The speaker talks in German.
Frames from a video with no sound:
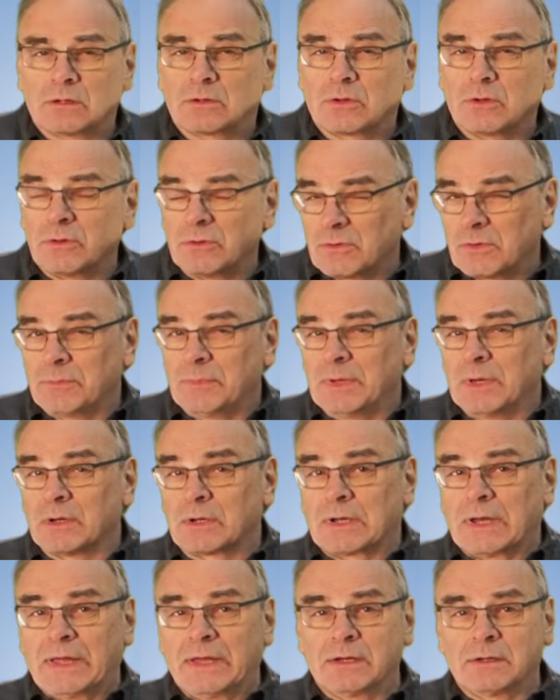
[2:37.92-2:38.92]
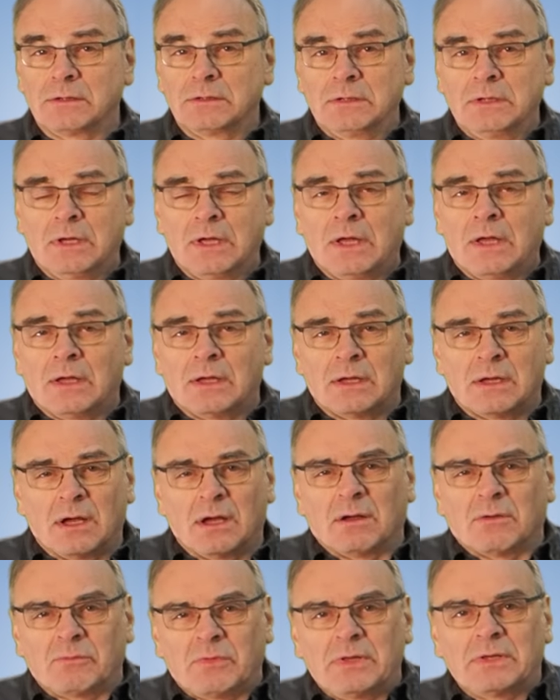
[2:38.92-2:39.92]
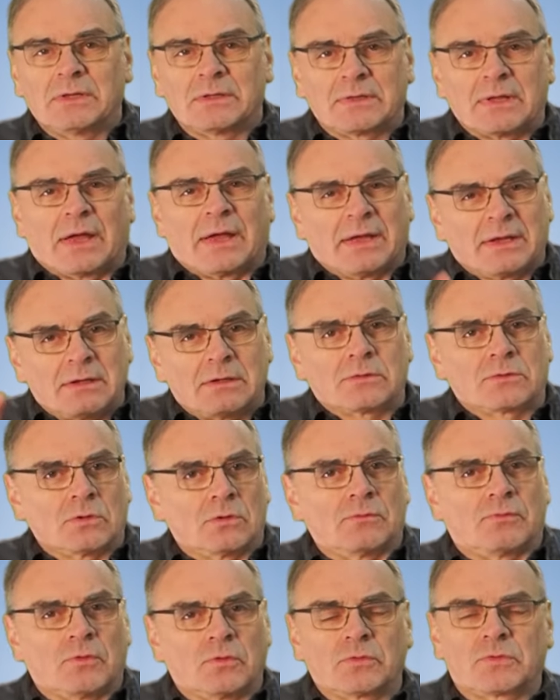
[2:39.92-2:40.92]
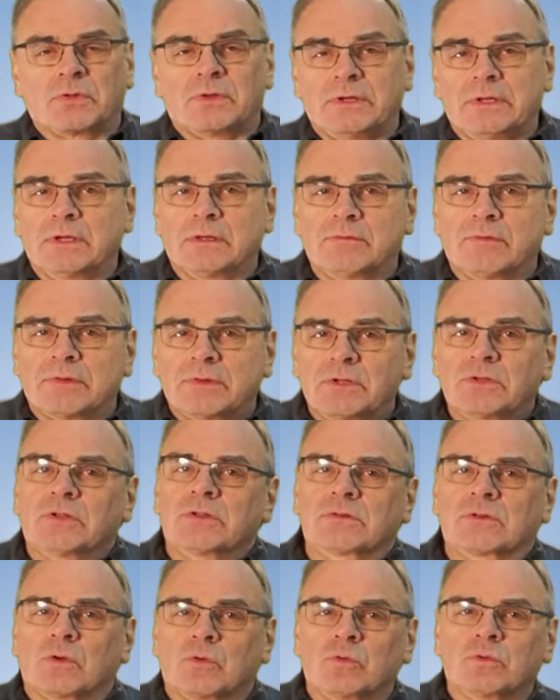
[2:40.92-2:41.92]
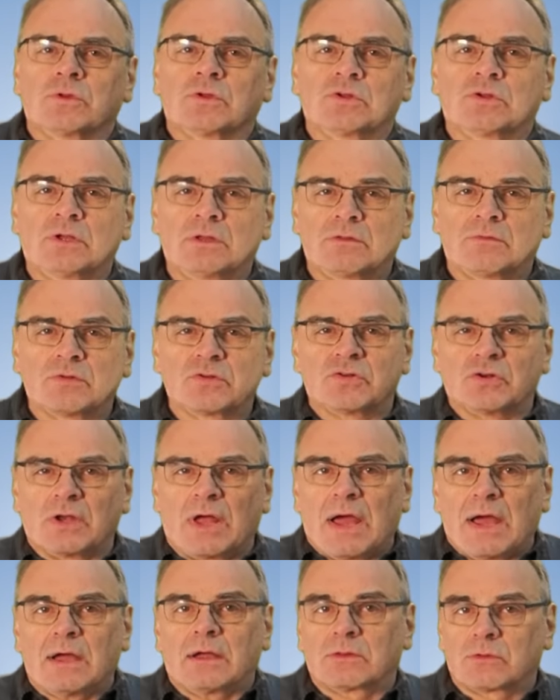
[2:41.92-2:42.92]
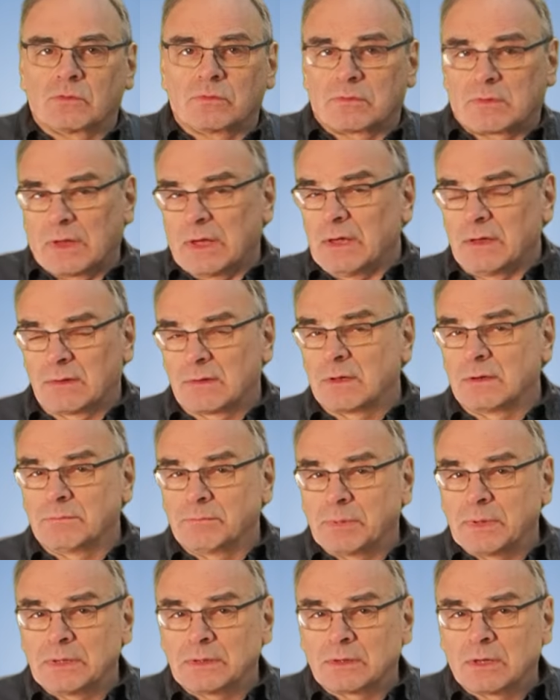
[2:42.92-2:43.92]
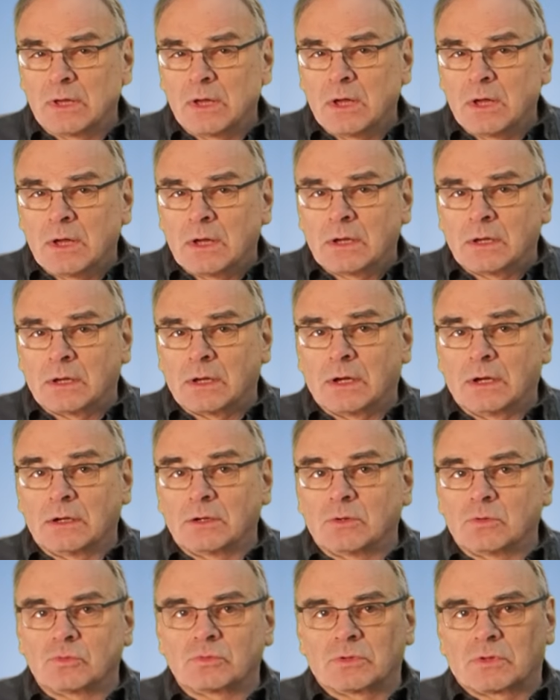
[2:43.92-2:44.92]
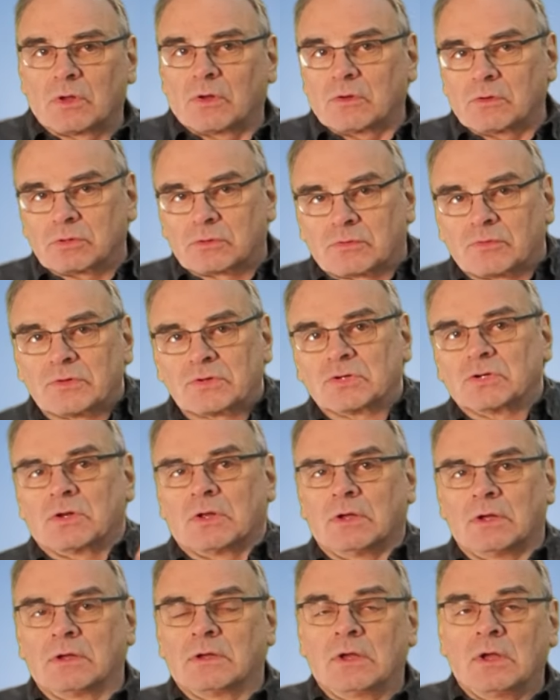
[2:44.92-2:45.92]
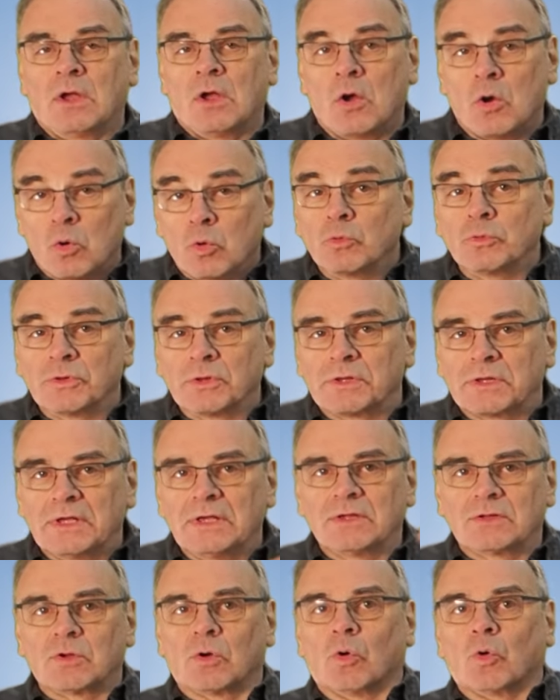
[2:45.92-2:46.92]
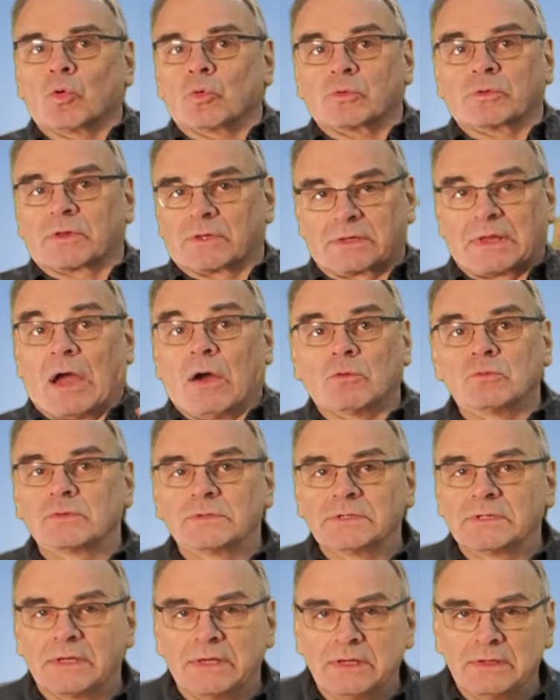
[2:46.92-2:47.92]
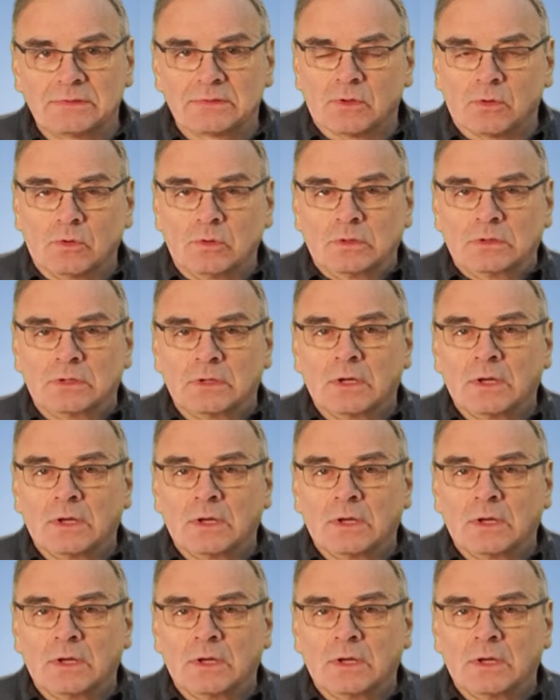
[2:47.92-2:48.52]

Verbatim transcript: Können Sie mir erklären, ja, wie das eigentlich so funktioniert? Was ist jetzt der Unterschied zwischen 8 und 16 Bit ja, und äh, zwischen 100 ISO und 1000 ISO?